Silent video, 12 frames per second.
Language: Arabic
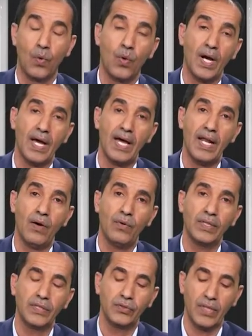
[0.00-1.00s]
وقال
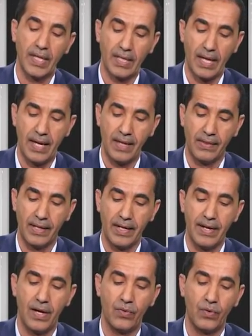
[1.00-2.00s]
ولد الشيخ أيضا
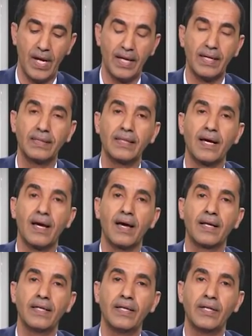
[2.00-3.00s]
أن هناك
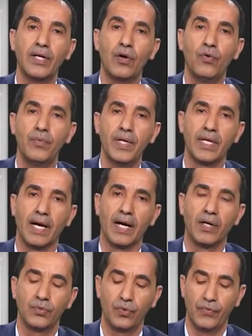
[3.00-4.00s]
تقارير يومية
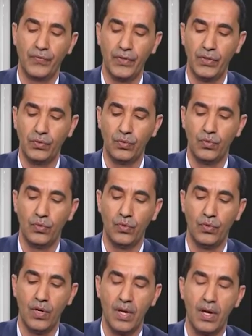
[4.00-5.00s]
تفيد
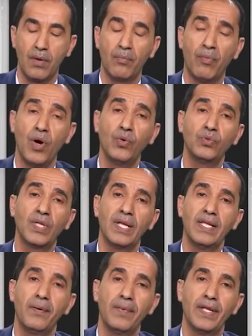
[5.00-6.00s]
موت
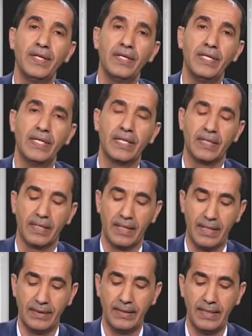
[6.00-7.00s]
اليمنيين
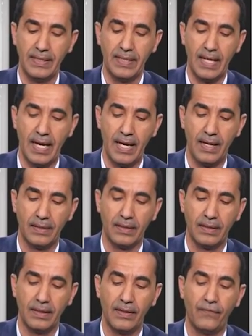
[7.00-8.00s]
نتيجة
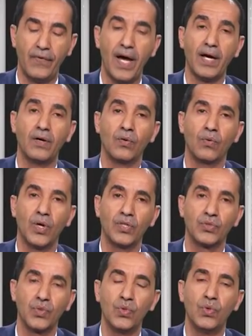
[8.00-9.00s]
للفقر
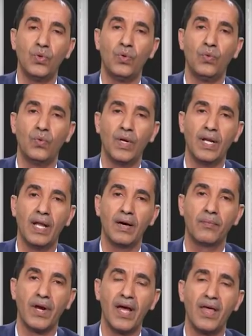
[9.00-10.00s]
والجوع
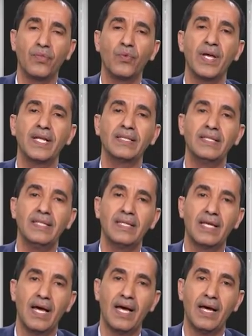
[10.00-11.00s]
والأمراض
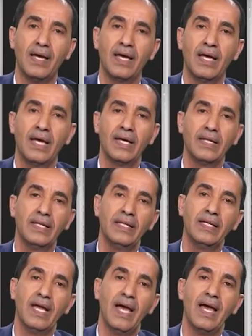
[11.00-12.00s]
ونتيجة
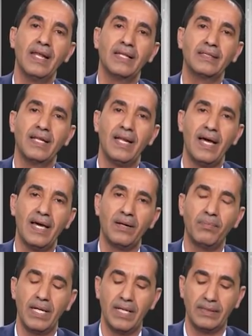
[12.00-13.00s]
لآلة
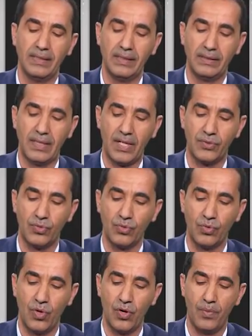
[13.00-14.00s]
الحرب التي
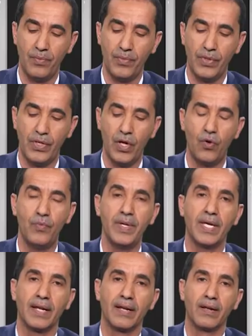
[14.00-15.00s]
تحصدهم
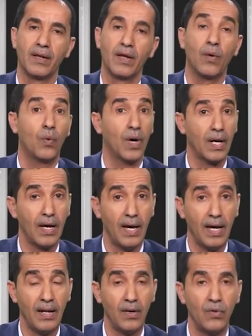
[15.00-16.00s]
يوميا
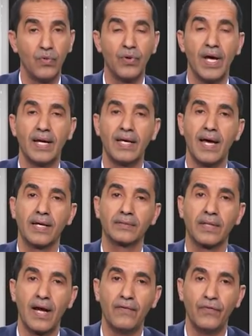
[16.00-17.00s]
وقال هناك
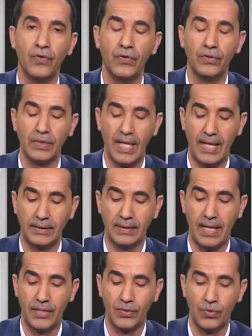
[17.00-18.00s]
أطراف
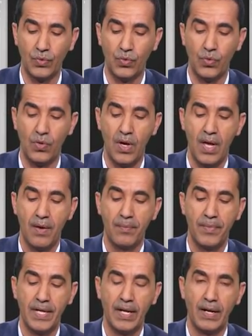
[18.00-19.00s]
تعتاش
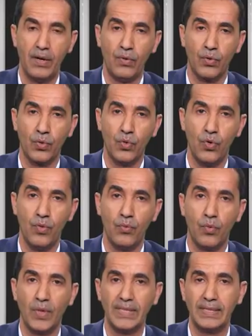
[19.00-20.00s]
من
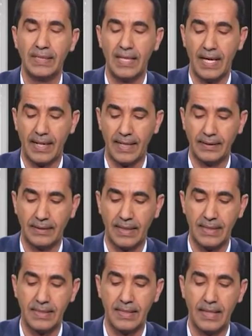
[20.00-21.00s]
الحروب وتجارة
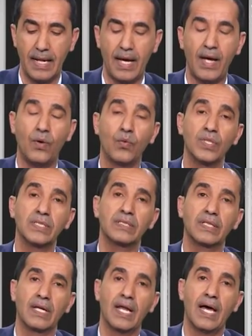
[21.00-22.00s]
السلاح
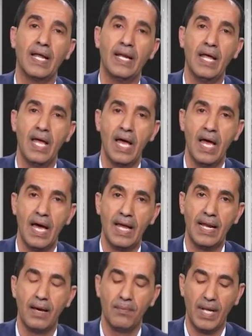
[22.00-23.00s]
واستغلال
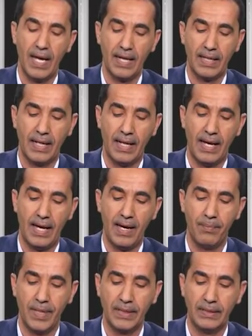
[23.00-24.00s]
الأملاك
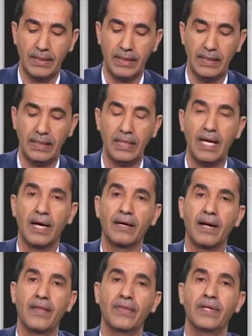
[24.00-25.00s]
العامة
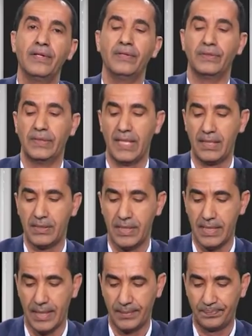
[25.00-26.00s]
لأغراض
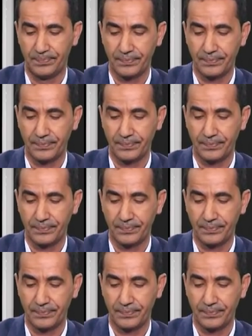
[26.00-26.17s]
شخصية